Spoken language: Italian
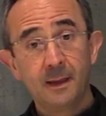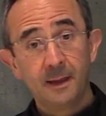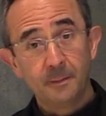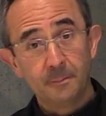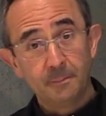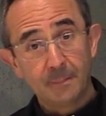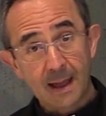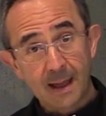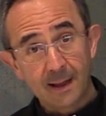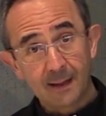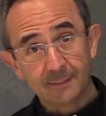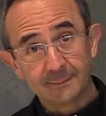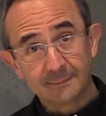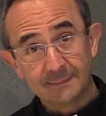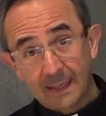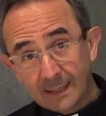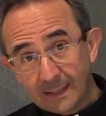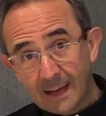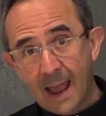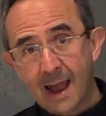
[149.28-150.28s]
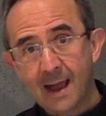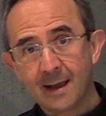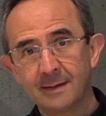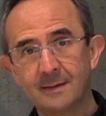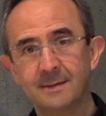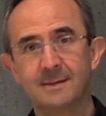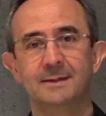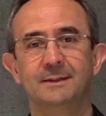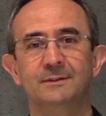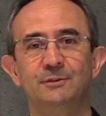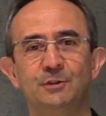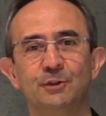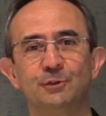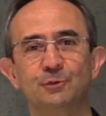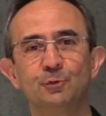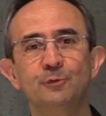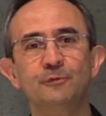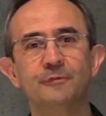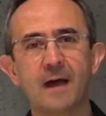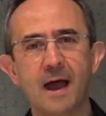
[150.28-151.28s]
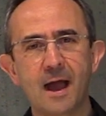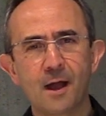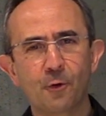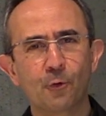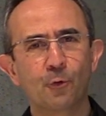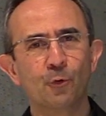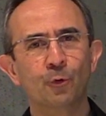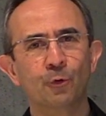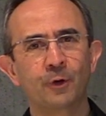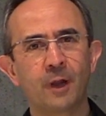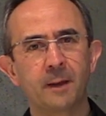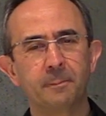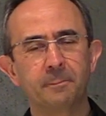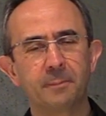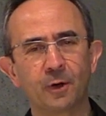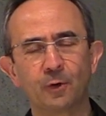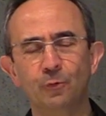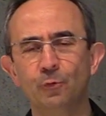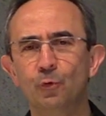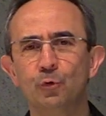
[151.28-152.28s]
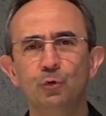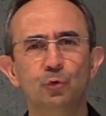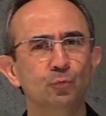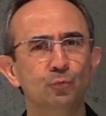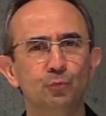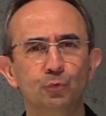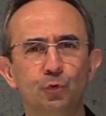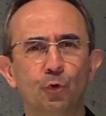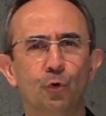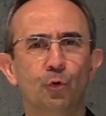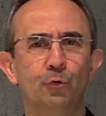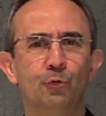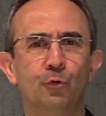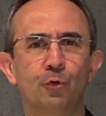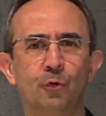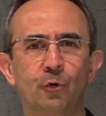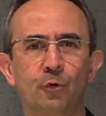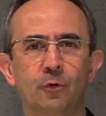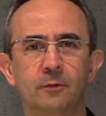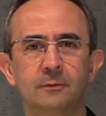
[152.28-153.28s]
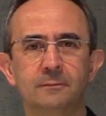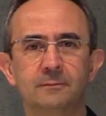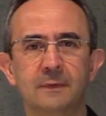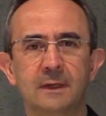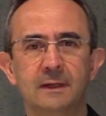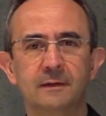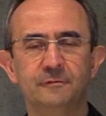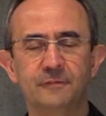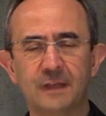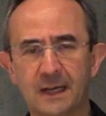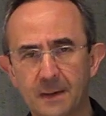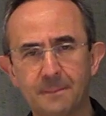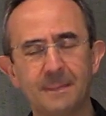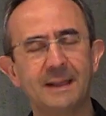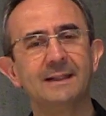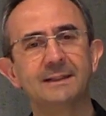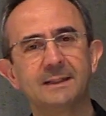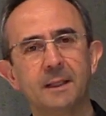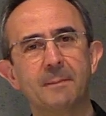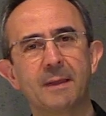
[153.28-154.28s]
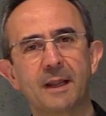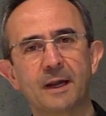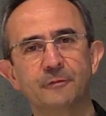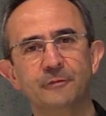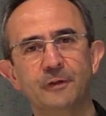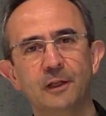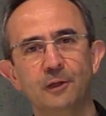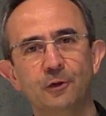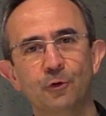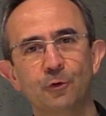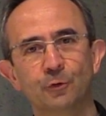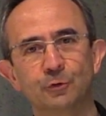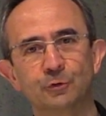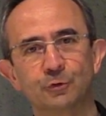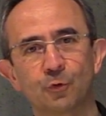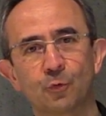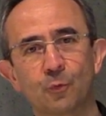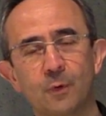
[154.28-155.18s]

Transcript: Ma da là Gesù fa ancora per noi un dono veramente meraviglioso,